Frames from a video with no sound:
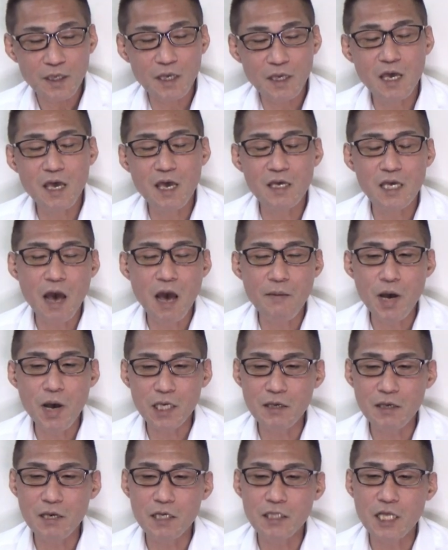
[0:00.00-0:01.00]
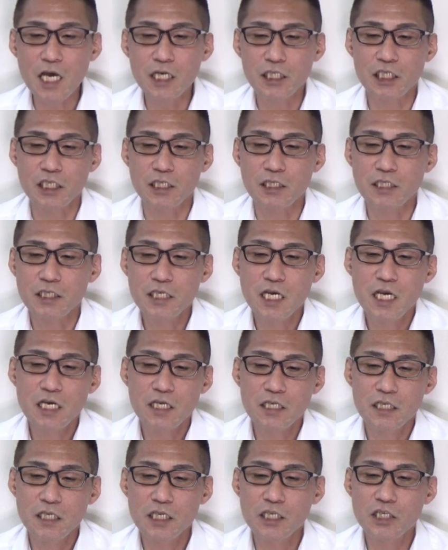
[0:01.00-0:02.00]
えー、山際大臣、
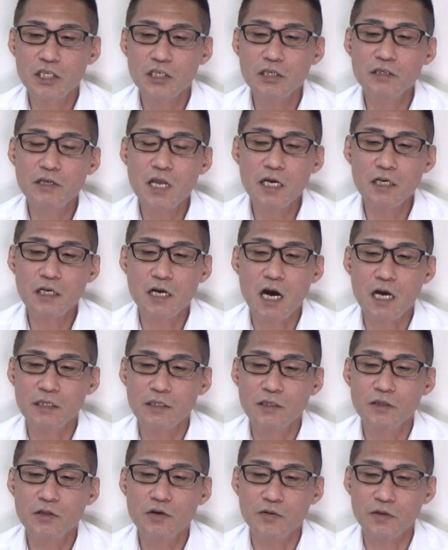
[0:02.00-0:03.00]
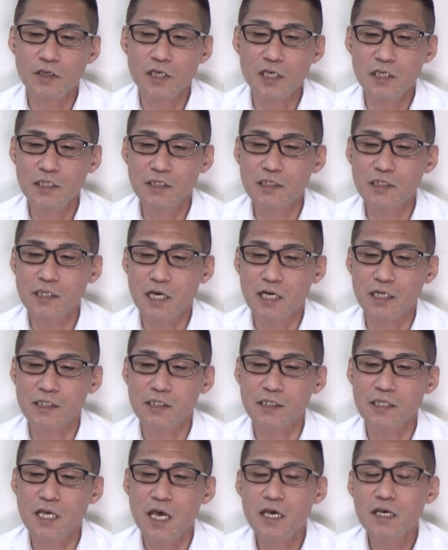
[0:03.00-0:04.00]
20年間の議員生
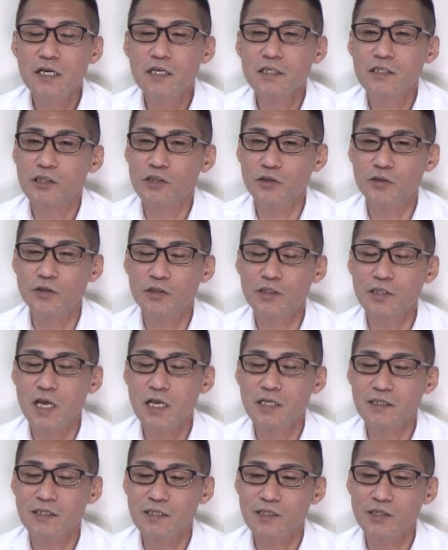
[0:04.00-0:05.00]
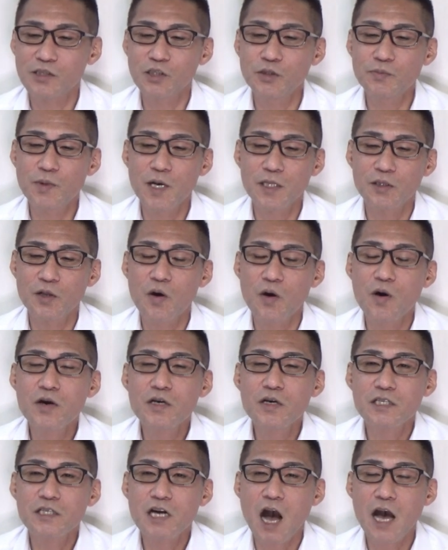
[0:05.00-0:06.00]
活で数千、数万の
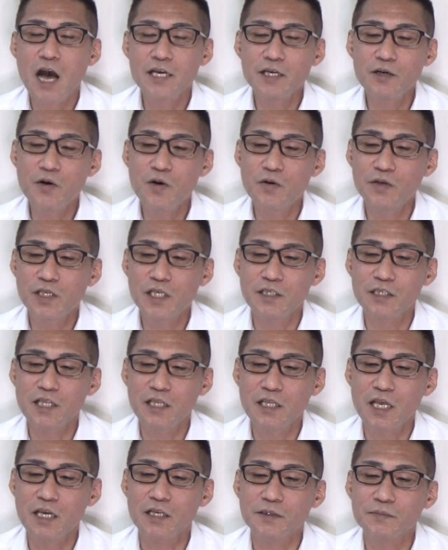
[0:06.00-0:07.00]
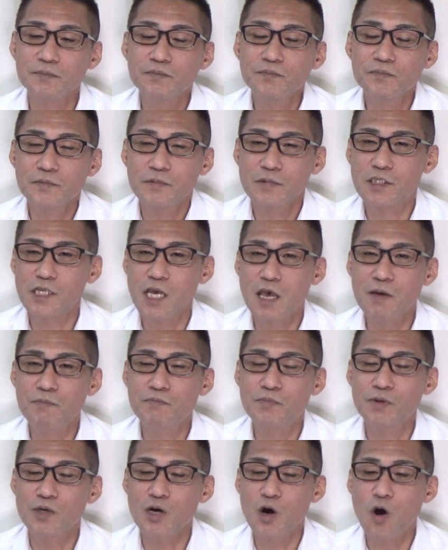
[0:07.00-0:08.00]
会合に出ている。
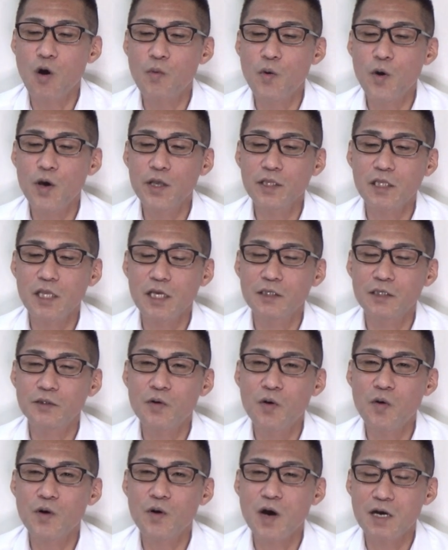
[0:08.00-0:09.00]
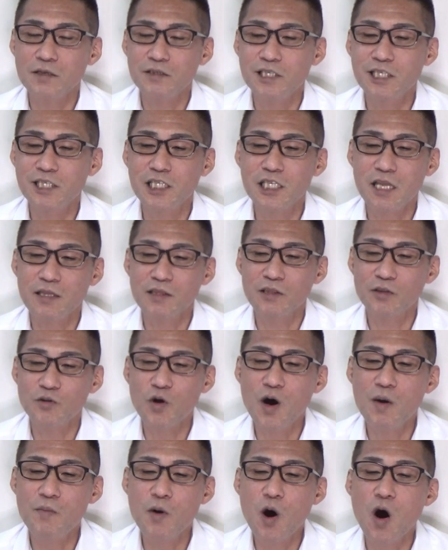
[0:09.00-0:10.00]
全部覚えている方が不自然と
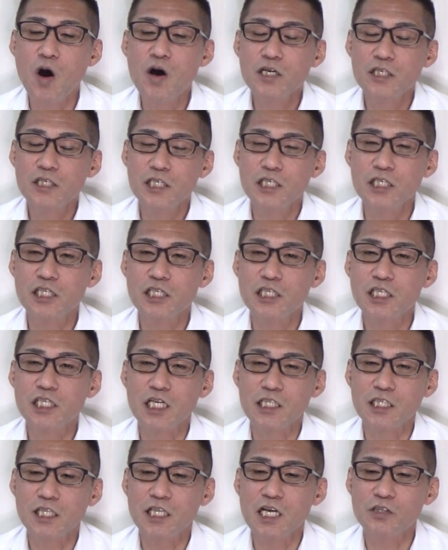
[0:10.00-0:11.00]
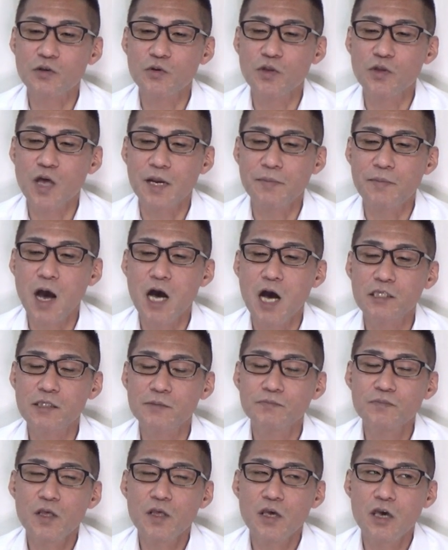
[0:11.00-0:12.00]
かも言っちゃったそうでありま
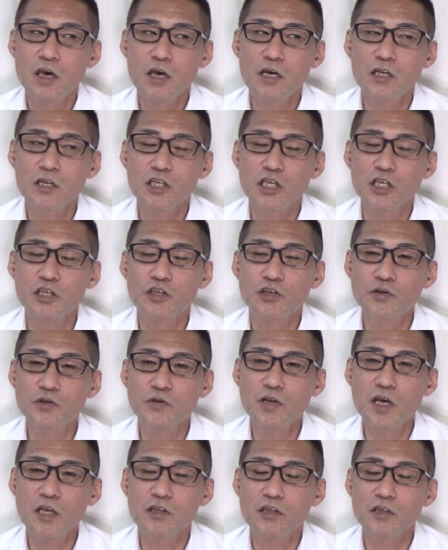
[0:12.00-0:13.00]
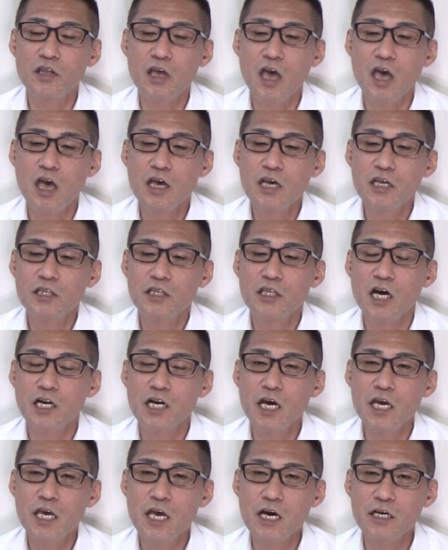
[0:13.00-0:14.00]
す。えー、20年って
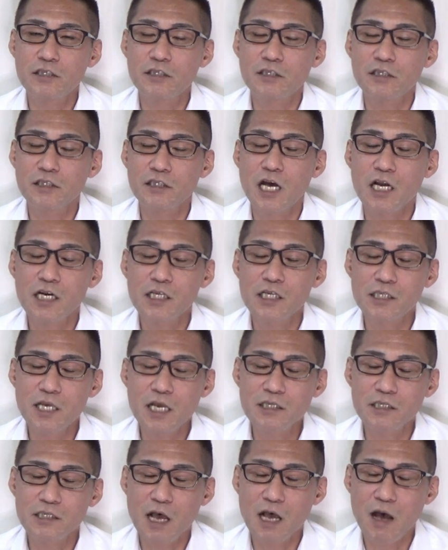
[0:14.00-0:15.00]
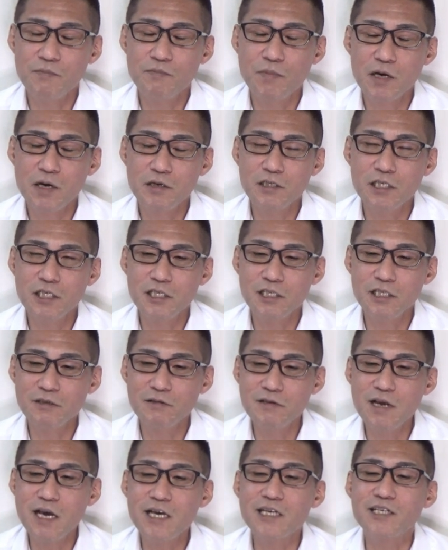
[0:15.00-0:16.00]
700、7300日
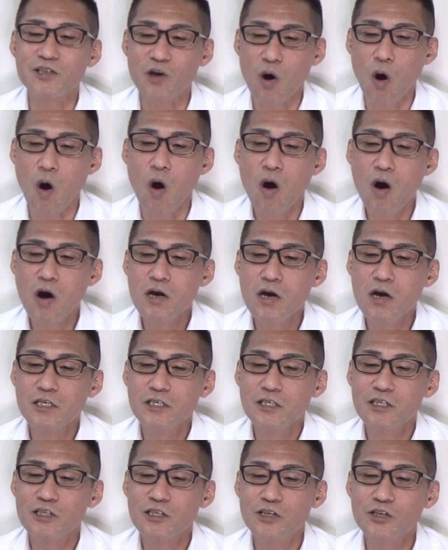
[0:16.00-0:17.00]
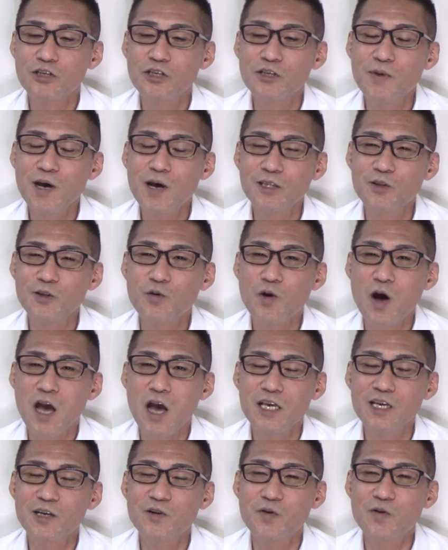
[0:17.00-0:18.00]
ぐらいでしょ。数万の
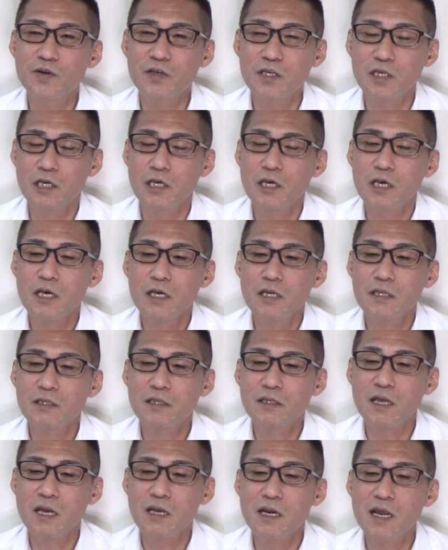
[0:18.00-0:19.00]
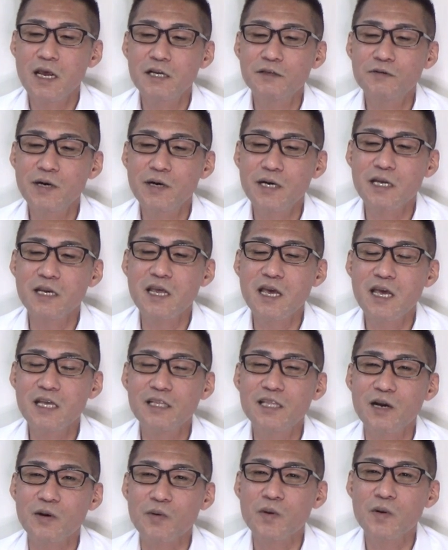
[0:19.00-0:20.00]
会合に出れるわけねえ
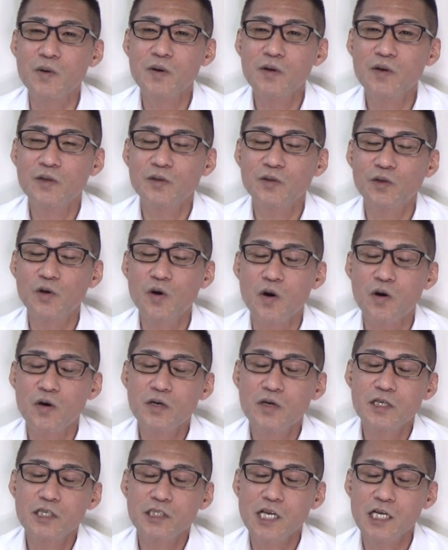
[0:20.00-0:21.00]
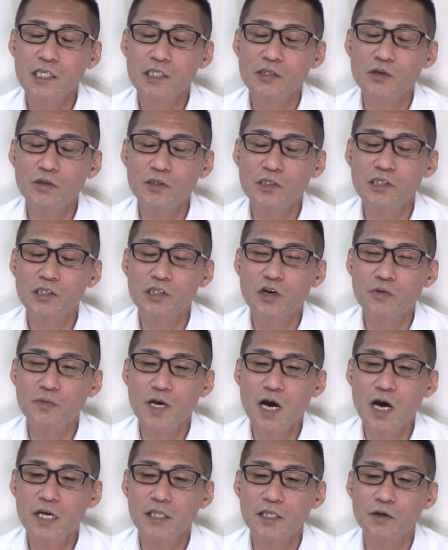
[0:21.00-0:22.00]
だろ。と、早速
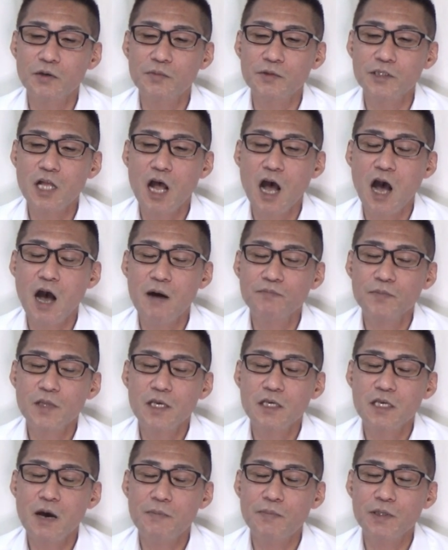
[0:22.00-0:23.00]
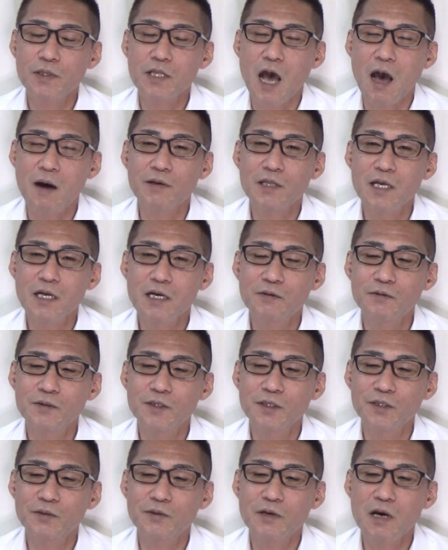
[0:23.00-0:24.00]
ツッコミが入っておりました。やっぱダメだな、こ
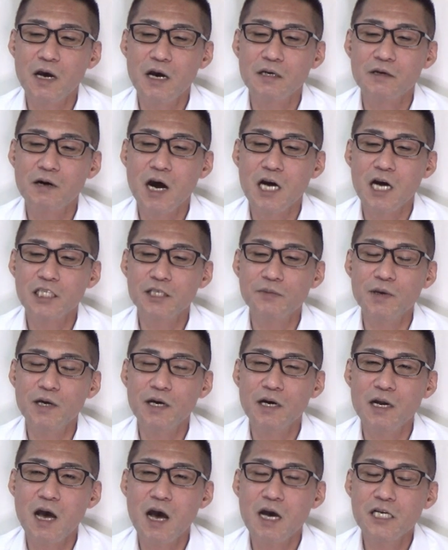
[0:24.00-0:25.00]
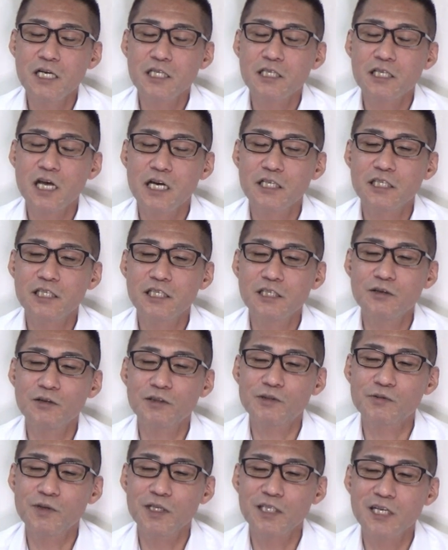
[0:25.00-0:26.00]
の人な。あの、初めから大臣の
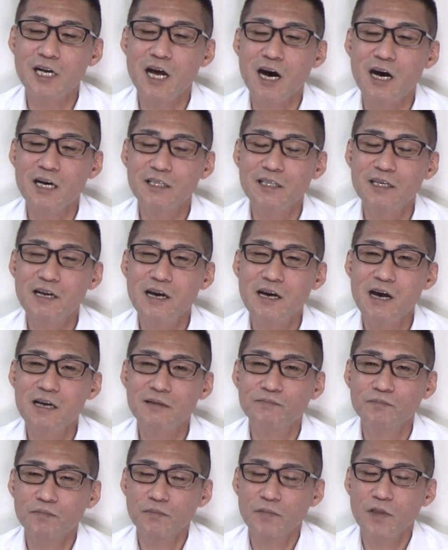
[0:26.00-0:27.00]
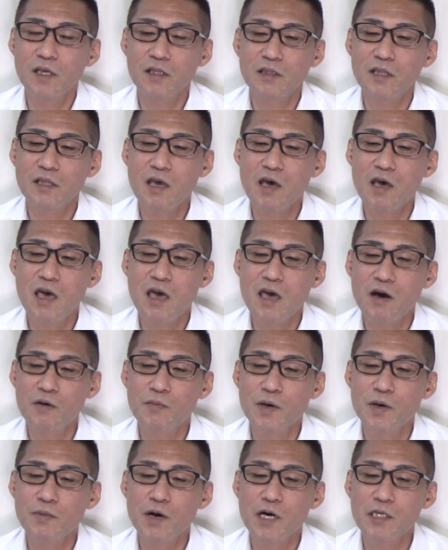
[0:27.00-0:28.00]
器じゃなかったな。えって、えー、
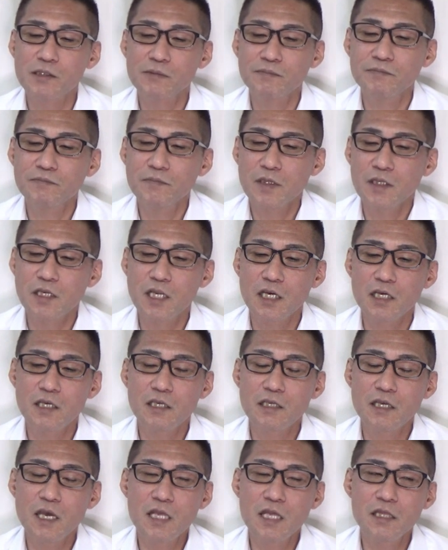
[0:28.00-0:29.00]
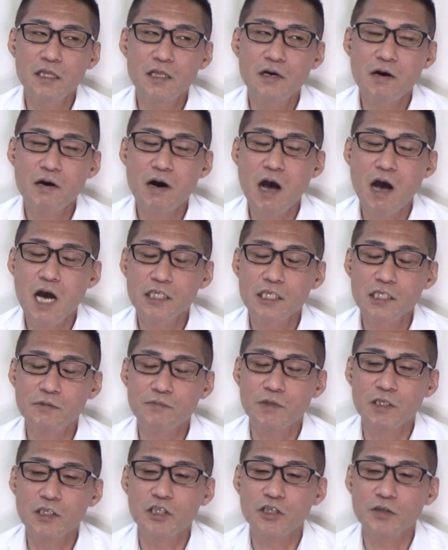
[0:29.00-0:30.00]
思います。立憲の安
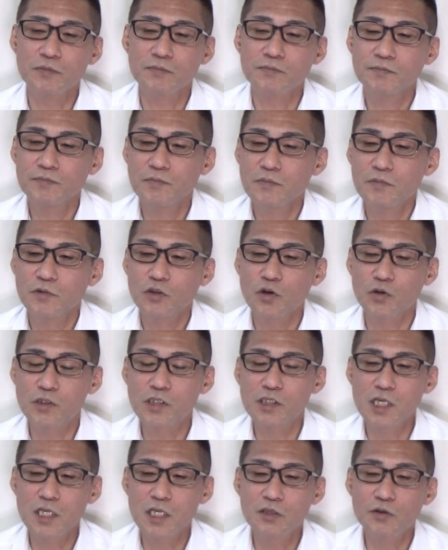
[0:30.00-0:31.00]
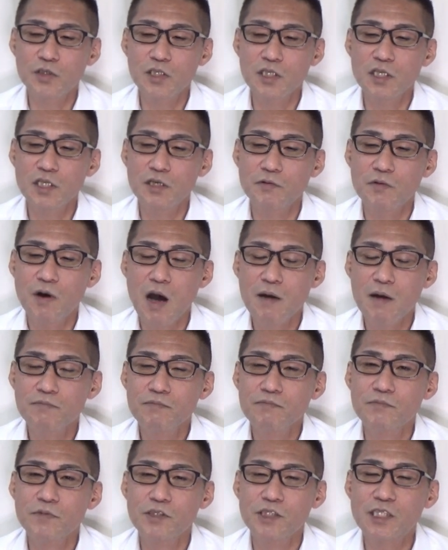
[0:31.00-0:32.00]
住淳、突然の辞任は
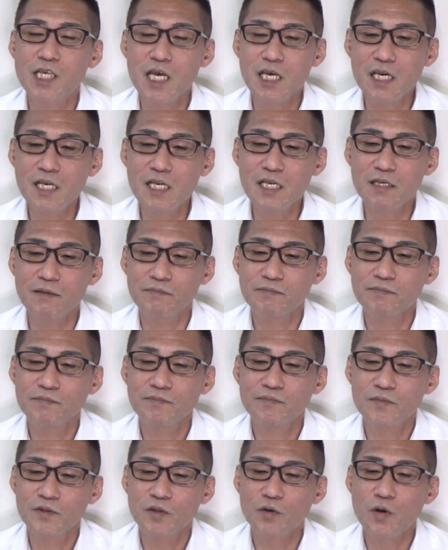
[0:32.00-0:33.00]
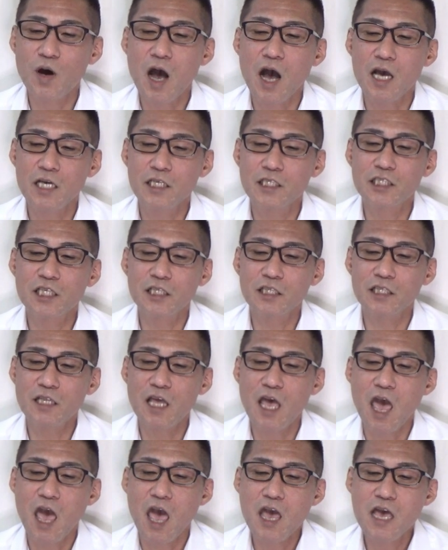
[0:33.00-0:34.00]
無責任とか言っちゃっ
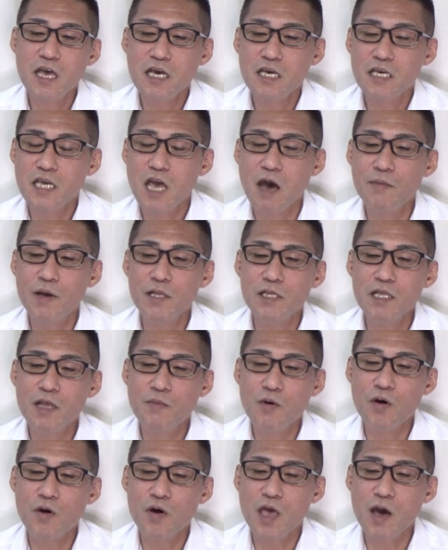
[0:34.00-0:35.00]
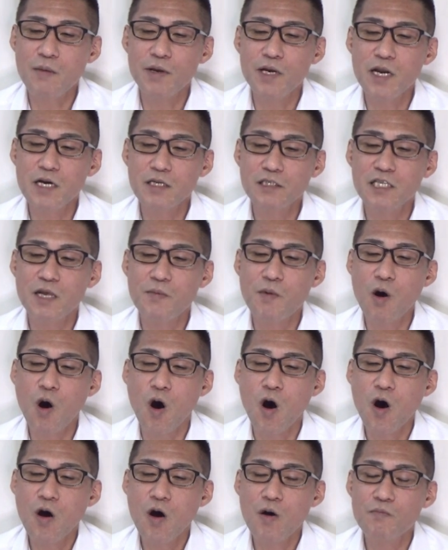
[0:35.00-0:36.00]
て、やめても辞めなくて
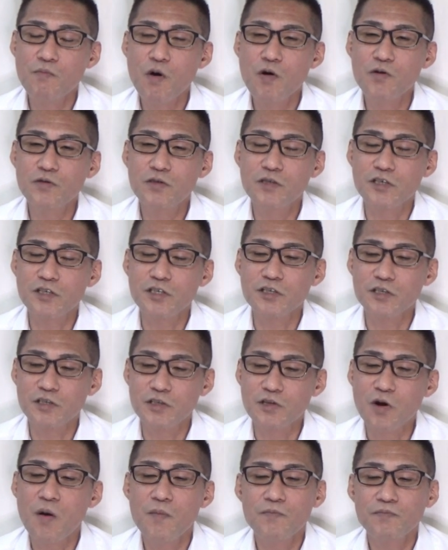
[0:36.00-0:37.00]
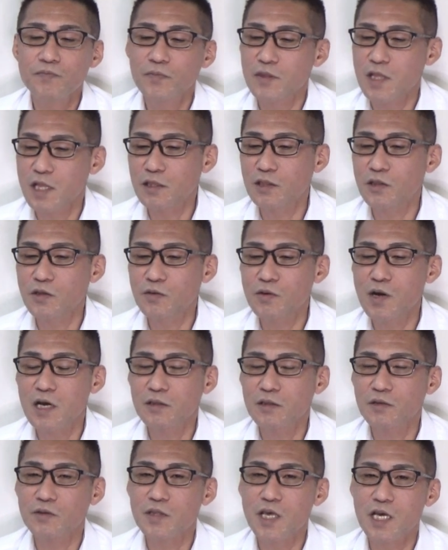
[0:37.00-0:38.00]
も文句言うと。ネットの
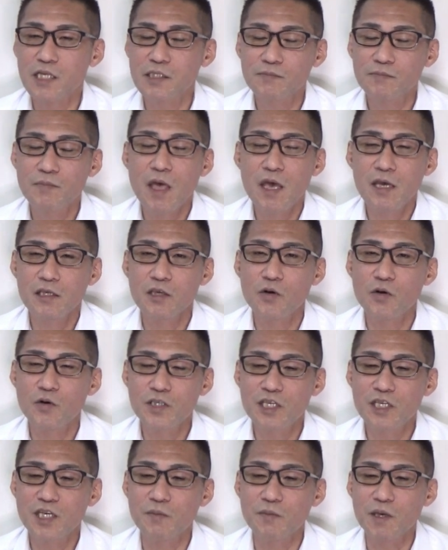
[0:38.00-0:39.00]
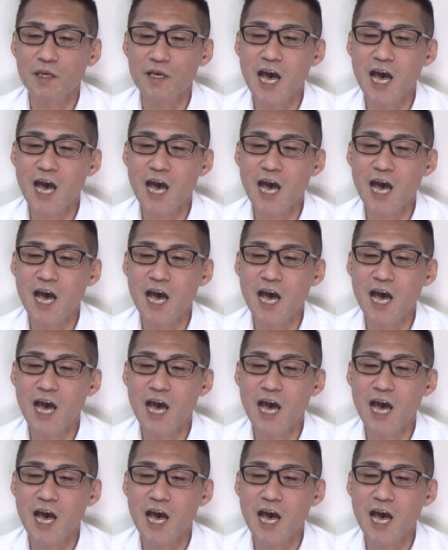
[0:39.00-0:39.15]
反応です。様式日。